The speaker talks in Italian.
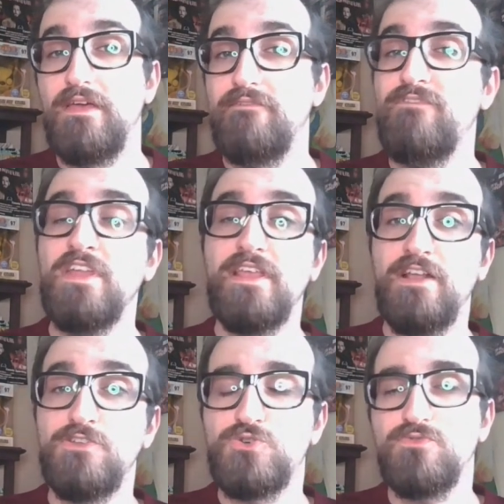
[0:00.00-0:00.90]
Viene
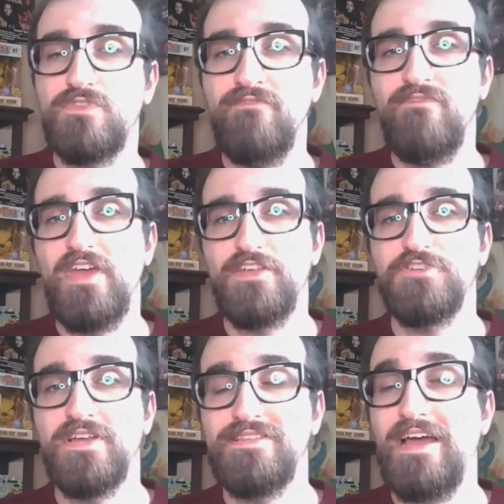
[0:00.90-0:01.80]
raggiunto
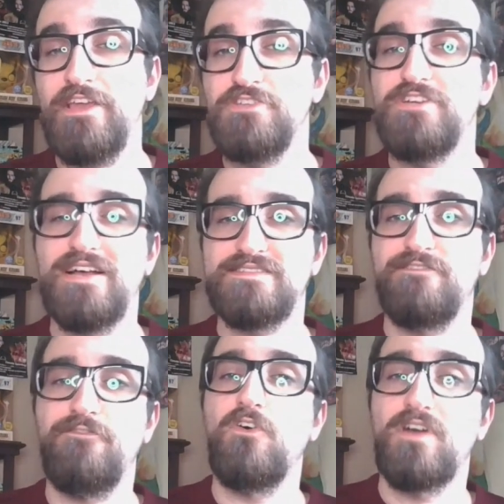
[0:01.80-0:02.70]
invece dai Just
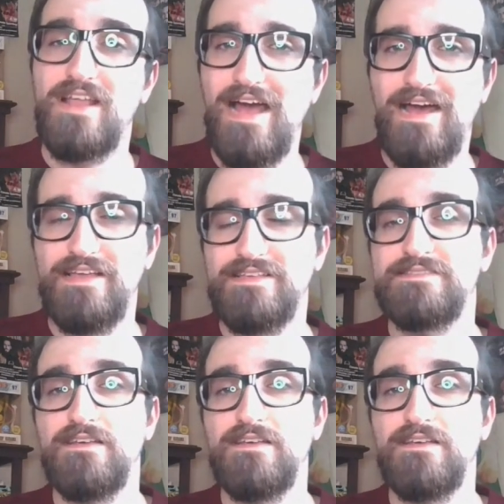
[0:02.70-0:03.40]
Four Guys,